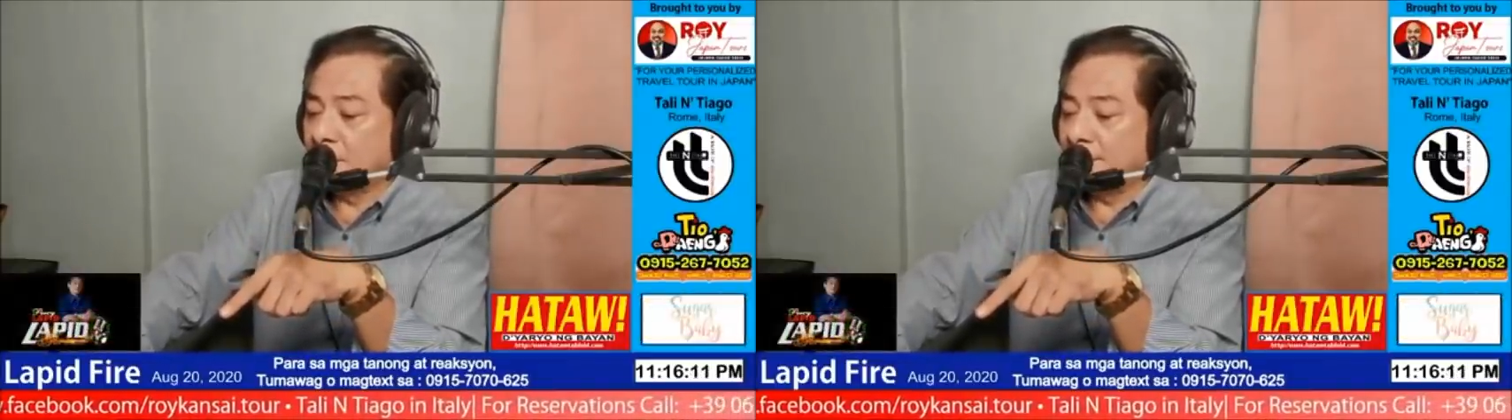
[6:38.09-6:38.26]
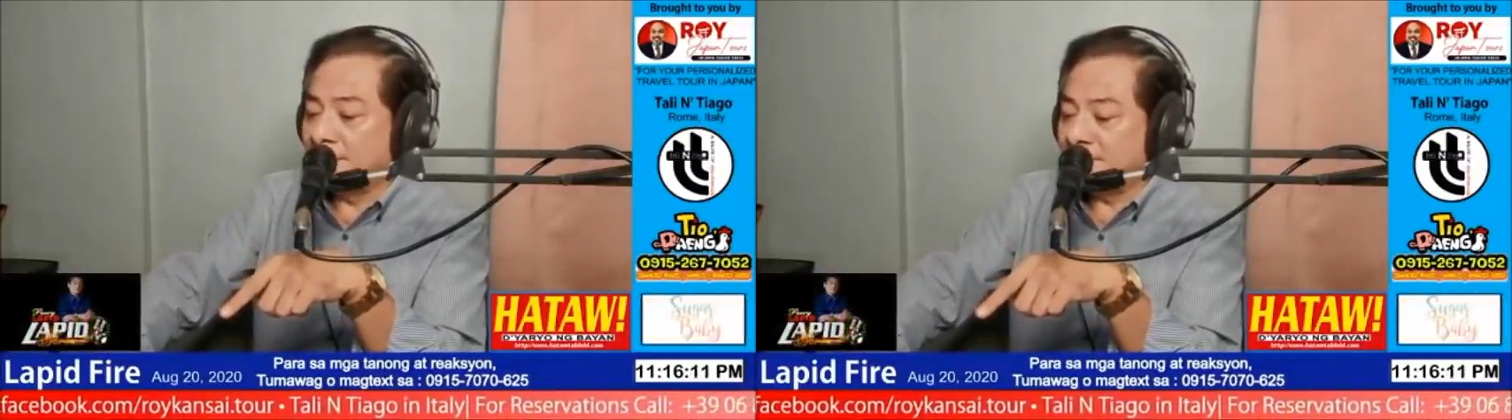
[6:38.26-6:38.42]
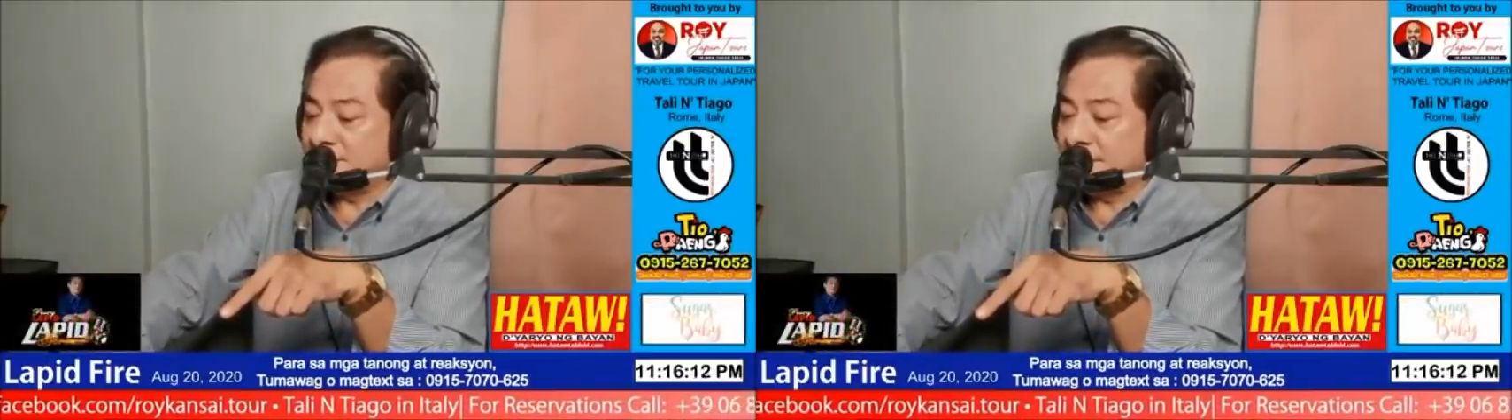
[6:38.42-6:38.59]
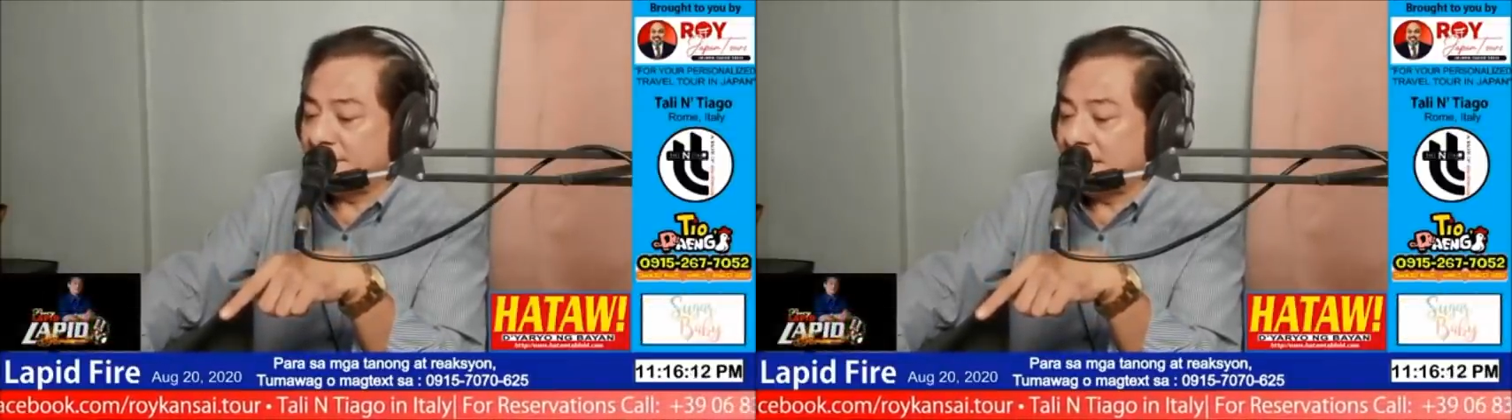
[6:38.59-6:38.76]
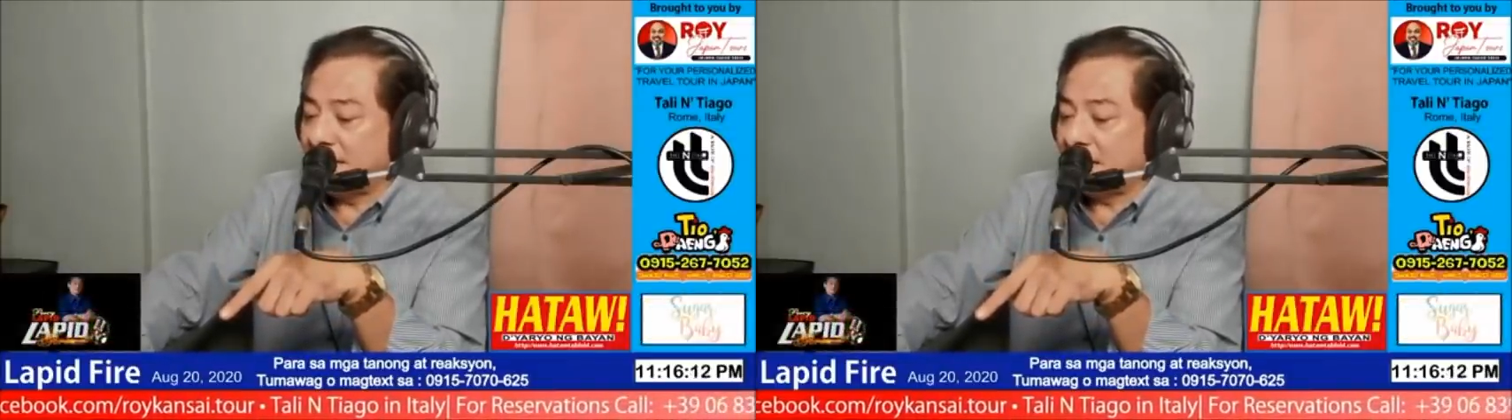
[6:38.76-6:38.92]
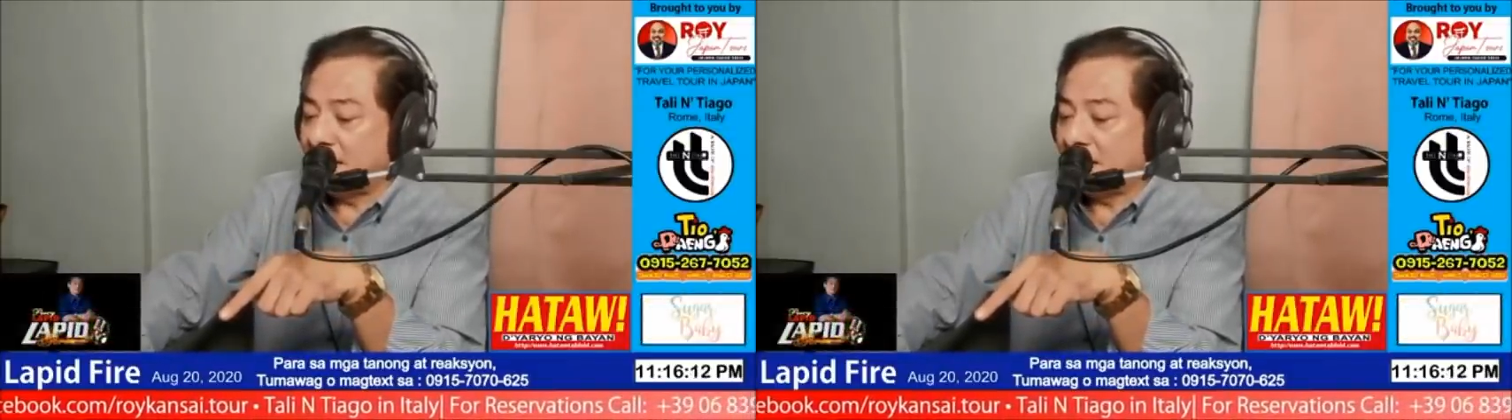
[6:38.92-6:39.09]

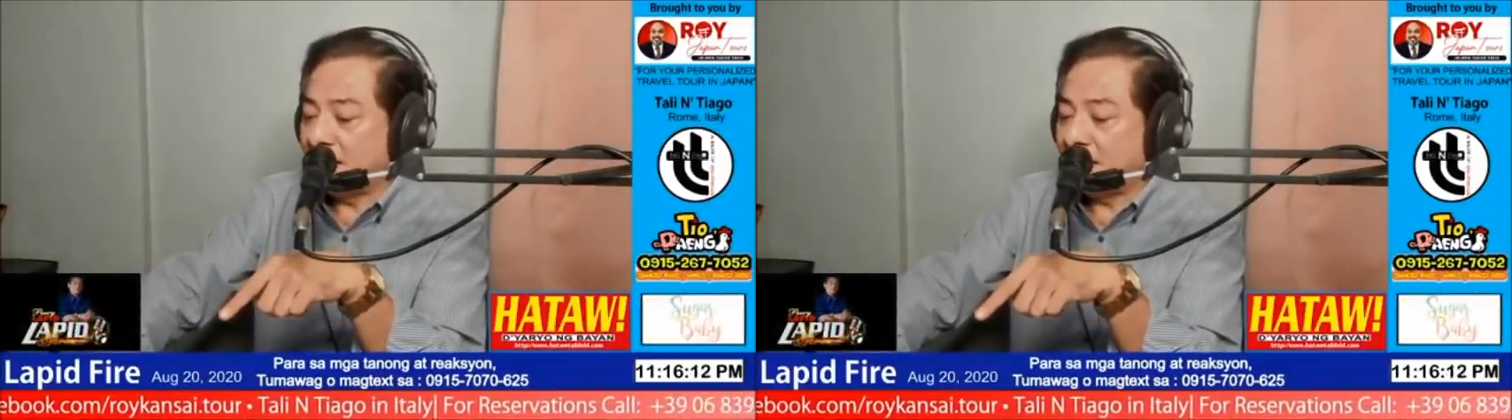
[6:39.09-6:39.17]
opisina,